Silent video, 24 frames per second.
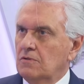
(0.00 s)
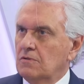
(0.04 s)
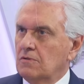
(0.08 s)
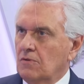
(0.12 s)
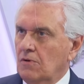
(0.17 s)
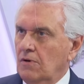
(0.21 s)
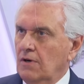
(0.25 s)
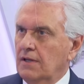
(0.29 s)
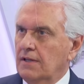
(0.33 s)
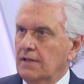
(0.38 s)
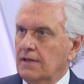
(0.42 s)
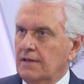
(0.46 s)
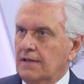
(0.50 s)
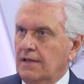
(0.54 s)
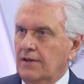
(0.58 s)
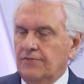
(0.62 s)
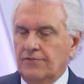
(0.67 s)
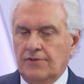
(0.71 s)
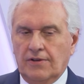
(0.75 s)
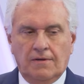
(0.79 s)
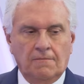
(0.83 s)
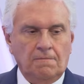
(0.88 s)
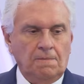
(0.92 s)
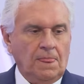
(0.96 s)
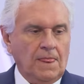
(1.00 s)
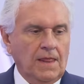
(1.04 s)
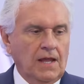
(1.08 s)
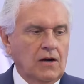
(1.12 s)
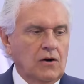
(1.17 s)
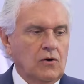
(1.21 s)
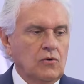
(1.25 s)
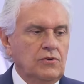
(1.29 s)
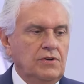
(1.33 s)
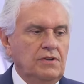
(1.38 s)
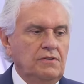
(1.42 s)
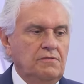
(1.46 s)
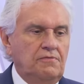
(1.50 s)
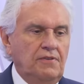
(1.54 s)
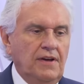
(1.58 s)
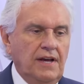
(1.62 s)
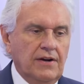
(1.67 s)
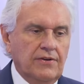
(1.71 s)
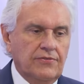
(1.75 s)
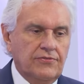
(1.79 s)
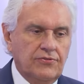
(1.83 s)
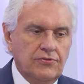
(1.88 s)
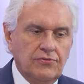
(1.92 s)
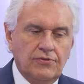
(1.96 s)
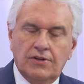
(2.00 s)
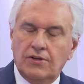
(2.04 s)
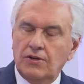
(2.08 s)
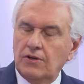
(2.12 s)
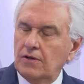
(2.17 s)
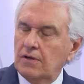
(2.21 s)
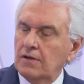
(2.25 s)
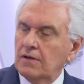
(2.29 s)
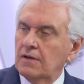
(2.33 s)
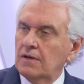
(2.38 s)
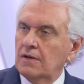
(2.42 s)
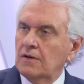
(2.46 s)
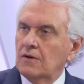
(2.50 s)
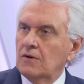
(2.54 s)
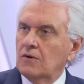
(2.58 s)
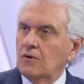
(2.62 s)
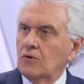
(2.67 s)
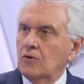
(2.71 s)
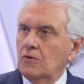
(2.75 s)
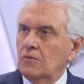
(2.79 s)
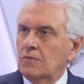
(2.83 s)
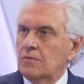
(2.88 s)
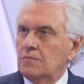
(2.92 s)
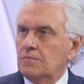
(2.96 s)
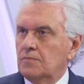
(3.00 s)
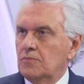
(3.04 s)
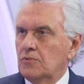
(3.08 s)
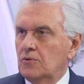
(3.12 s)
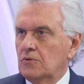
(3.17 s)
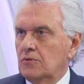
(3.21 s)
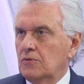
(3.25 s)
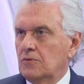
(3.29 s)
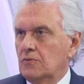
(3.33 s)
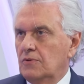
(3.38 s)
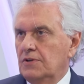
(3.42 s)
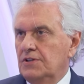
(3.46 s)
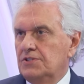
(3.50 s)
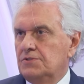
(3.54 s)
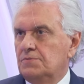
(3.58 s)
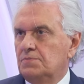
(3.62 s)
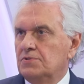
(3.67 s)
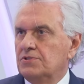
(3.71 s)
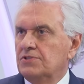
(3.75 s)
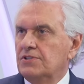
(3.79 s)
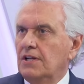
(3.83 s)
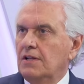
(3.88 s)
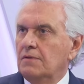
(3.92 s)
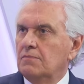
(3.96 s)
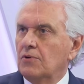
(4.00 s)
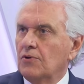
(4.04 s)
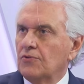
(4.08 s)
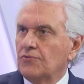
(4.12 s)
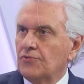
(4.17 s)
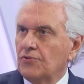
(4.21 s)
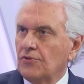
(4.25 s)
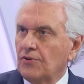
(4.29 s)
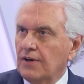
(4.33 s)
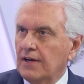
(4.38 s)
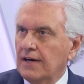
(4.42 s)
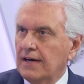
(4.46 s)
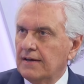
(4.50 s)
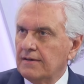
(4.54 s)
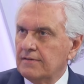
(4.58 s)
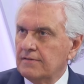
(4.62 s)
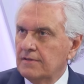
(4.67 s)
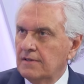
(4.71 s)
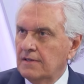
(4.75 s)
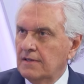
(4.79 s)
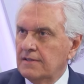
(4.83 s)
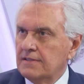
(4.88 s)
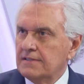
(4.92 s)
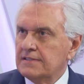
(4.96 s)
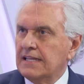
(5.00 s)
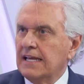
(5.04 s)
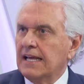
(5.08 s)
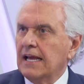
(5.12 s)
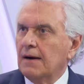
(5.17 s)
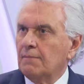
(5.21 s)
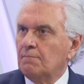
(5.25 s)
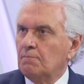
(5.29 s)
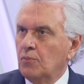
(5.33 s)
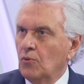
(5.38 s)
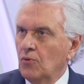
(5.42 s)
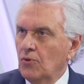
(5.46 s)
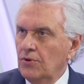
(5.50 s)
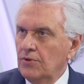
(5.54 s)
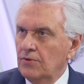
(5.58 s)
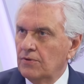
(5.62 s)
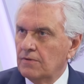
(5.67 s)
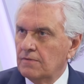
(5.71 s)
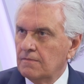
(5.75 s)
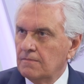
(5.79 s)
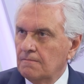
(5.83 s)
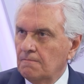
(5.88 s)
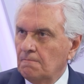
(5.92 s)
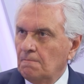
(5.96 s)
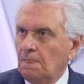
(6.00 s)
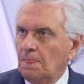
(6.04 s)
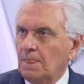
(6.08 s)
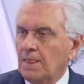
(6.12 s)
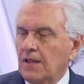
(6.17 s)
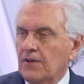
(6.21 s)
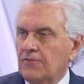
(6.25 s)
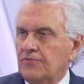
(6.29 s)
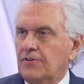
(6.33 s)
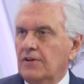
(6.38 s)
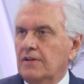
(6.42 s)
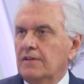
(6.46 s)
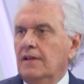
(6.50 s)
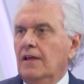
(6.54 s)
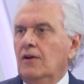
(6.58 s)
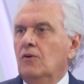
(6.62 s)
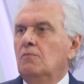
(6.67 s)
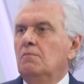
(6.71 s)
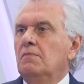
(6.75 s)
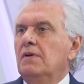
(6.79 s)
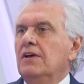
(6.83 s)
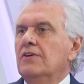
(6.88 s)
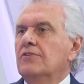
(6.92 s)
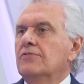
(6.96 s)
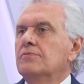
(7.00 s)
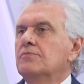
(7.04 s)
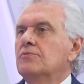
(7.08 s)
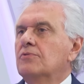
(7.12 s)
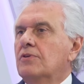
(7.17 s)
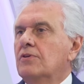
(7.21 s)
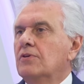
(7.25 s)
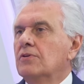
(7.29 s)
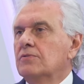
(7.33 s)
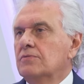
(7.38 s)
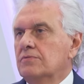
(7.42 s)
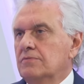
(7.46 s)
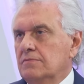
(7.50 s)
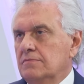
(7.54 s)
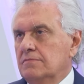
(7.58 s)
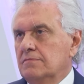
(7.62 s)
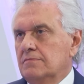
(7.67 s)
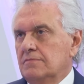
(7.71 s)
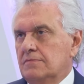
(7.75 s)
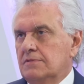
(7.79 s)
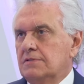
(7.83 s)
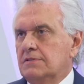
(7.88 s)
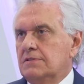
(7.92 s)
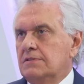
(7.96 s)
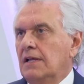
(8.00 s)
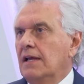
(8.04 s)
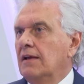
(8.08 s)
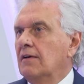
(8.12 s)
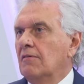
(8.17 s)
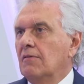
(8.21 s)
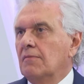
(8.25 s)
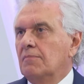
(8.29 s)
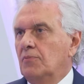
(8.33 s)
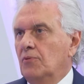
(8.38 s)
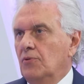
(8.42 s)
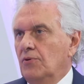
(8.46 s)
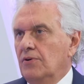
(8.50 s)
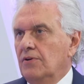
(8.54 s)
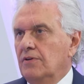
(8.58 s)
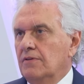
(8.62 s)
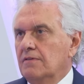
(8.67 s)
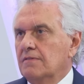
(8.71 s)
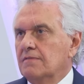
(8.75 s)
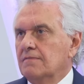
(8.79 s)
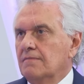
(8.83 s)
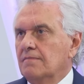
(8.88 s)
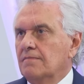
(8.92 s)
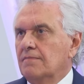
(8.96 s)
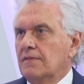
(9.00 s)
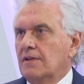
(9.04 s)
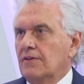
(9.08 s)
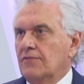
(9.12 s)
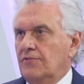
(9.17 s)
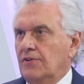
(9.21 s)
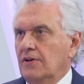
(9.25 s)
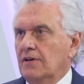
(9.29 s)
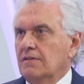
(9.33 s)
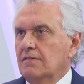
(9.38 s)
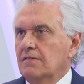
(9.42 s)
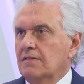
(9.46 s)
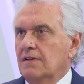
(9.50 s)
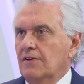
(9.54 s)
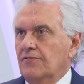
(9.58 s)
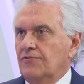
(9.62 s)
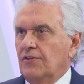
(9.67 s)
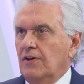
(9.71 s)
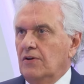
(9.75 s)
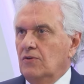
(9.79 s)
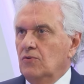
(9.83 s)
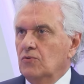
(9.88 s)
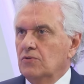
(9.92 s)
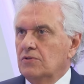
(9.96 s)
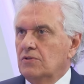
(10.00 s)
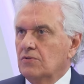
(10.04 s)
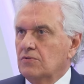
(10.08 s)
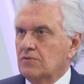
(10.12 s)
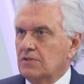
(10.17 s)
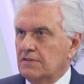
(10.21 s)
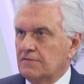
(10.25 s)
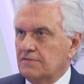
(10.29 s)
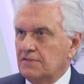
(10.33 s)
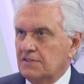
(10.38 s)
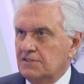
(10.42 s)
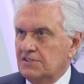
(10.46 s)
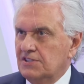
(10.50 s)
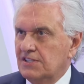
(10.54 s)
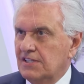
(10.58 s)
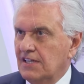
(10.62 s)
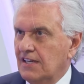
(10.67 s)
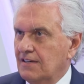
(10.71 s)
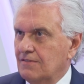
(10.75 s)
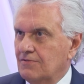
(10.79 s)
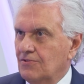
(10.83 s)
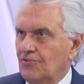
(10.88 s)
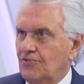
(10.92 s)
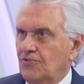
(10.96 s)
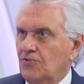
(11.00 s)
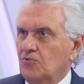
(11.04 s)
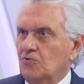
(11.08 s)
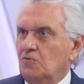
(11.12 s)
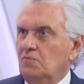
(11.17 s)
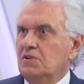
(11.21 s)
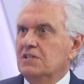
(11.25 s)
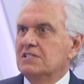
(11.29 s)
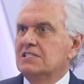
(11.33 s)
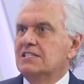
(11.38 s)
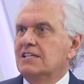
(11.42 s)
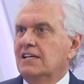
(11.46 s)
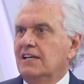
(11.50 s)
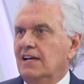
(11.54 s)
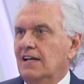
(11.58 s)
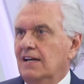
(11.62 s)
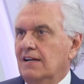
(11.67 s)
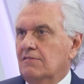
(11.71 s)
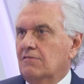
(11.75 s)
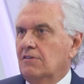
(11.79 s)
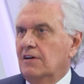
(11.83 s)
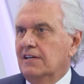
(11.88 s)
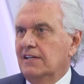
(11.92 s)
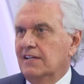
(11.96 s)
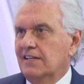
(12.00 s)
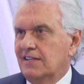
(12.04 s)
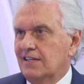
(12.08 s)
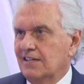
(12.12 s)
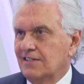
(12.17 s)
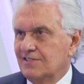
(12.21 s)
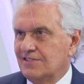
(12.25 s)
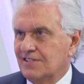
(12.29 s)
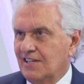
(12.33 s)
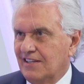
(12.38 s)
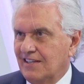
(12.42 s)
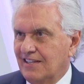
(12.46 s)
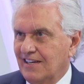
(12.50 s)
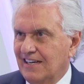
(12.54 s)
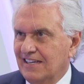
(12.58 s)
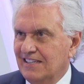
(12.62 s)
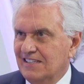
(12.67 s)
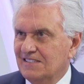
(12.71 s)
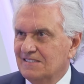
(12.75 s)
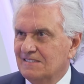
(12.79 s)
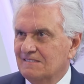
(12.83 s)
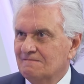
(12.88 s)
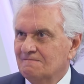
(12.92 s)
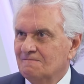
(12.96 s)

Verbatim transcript: Agora, quer dizer, o universo que o, o ex-presidente Bolsonaro tem apoio, tá certo? É o mesmo que eu tenham apoio. Certo? Essa luta que eu estava dizendo a você, eu comecei ela 40 anos atrás,